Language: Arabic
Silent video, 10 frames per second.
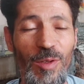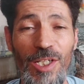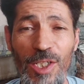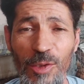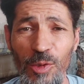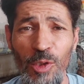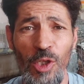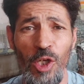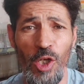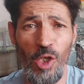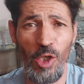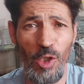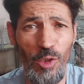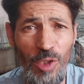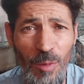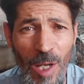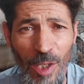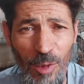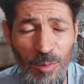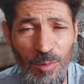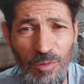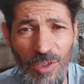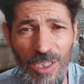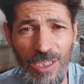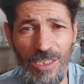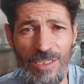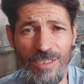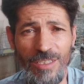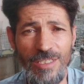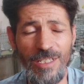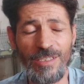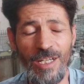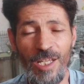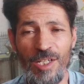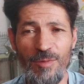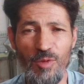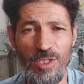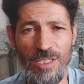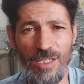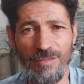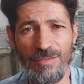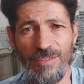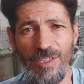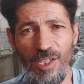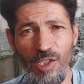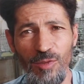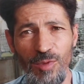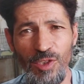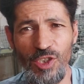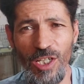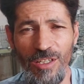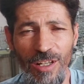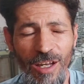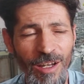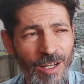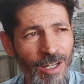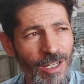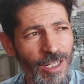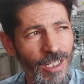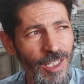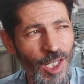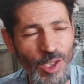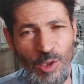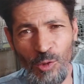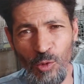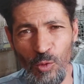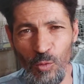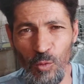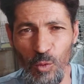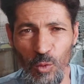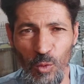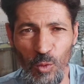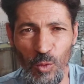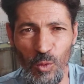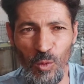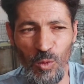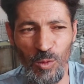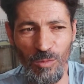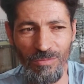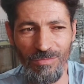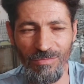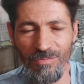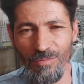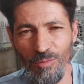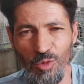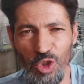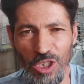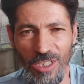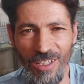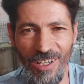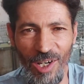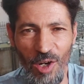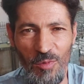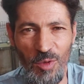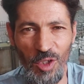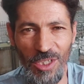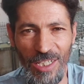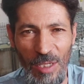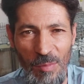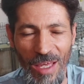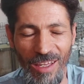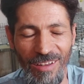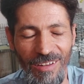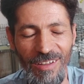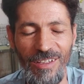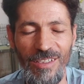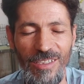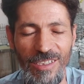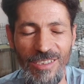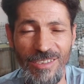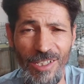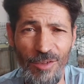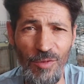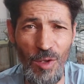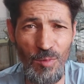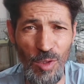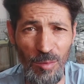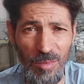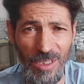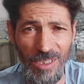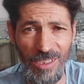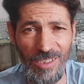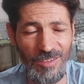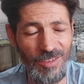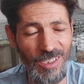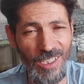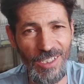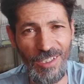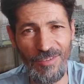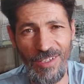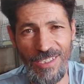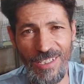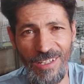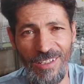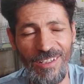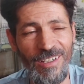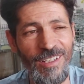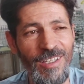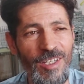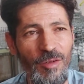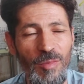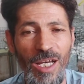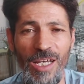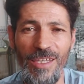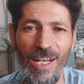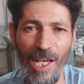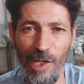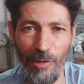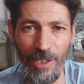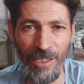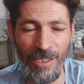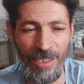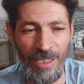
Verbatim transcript: وبركاته عدنا معكم في سلسلة الأرنب والصيف اليوم إن شاء الله راح نشوفوا مشكلة أو معضلة ما يتصادفها المربي في هذا الفصل مع هذا الحيوان